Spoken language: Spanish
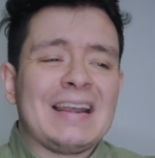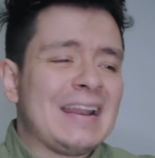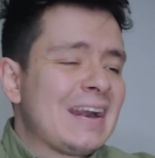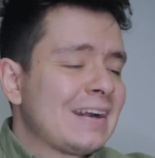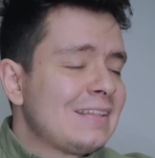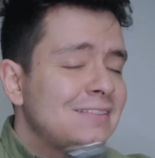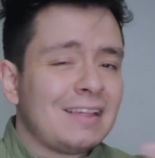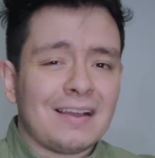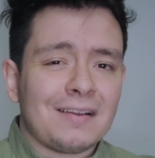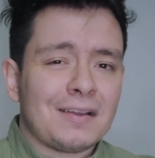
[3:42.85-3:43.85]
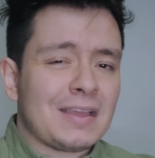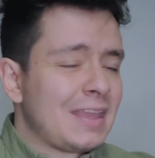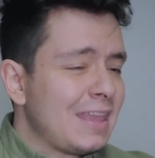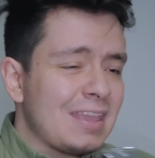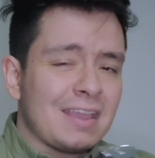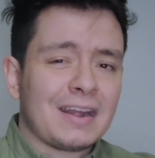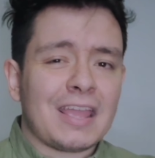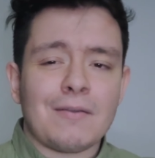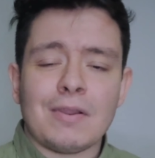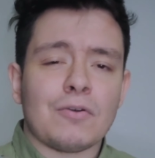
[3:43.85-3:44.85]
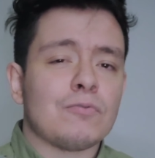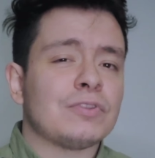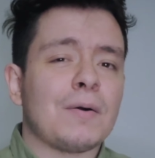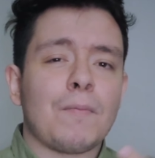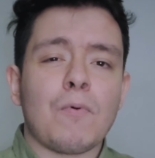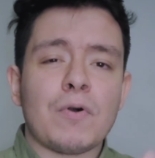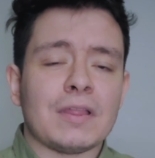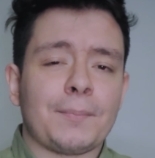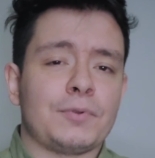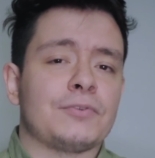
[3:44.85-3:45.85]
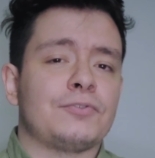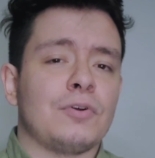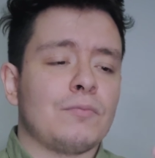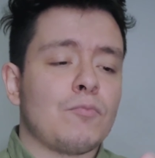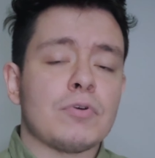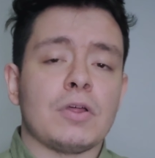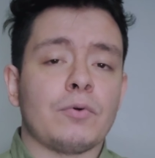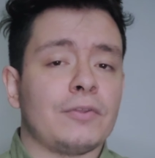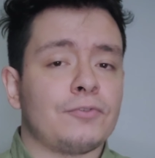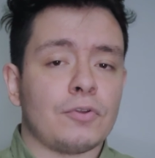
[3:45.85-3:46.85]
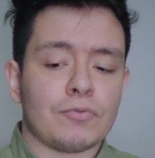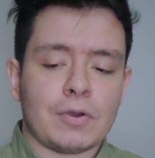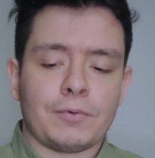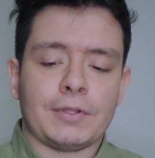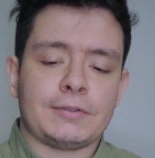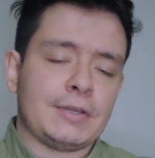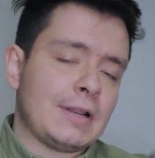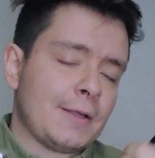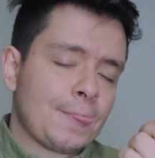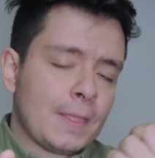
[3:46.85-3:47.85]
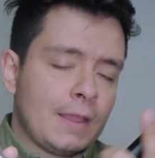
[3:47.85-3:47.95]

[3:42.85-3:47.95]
le rinda increíble con una buena proyección, buena duración y una buena estela,